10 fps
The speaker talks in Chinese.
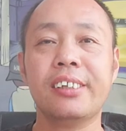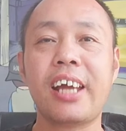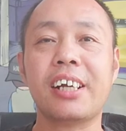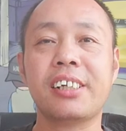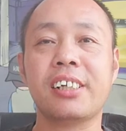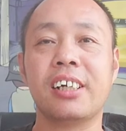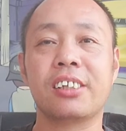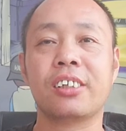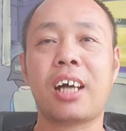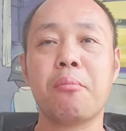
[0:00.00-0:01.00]
但是
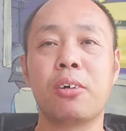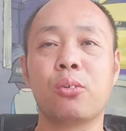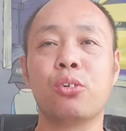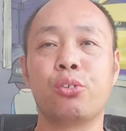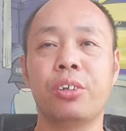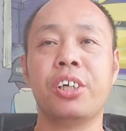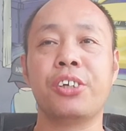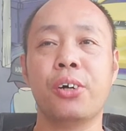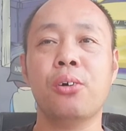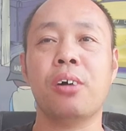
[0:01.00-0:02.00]
当他们融入群
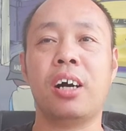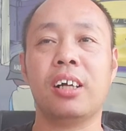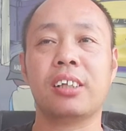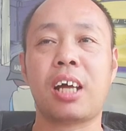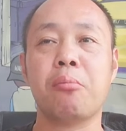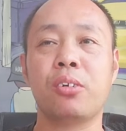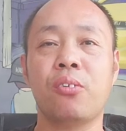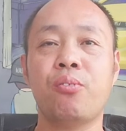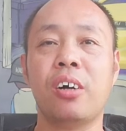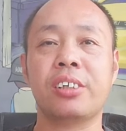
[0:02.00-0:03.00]
体以后啊，他们就
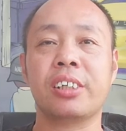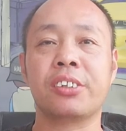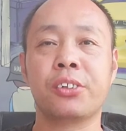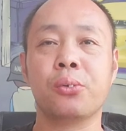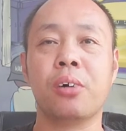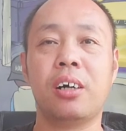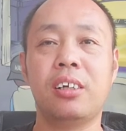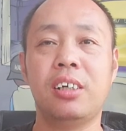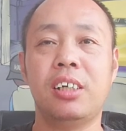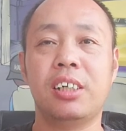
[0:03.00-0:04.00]
放弃了自我，
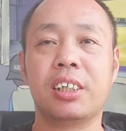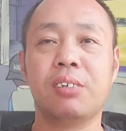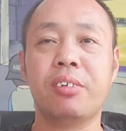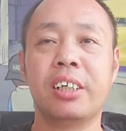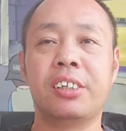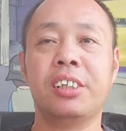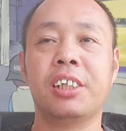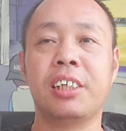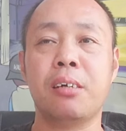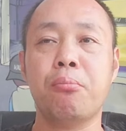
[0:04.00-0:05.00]
成为了集
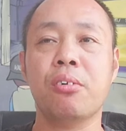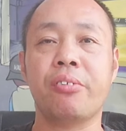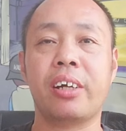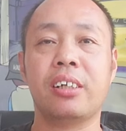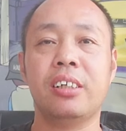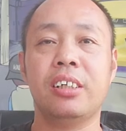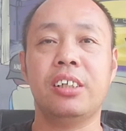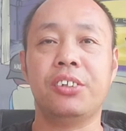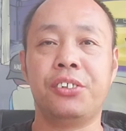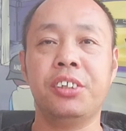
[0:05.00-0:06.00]
体的一部分，
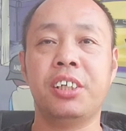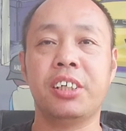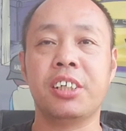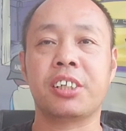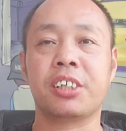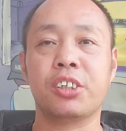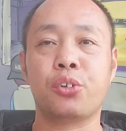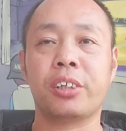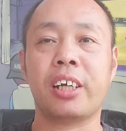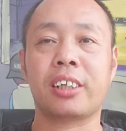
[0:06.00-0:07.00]
集体意识
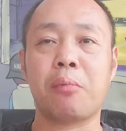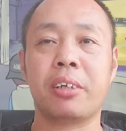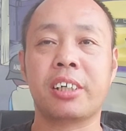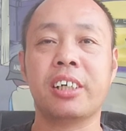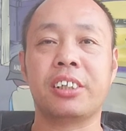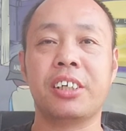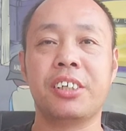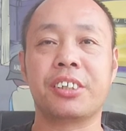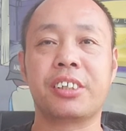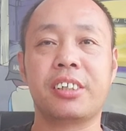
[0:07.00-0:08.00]
取代了他们的个体
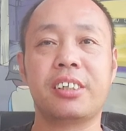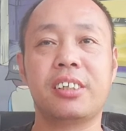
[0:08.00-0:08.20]
意识。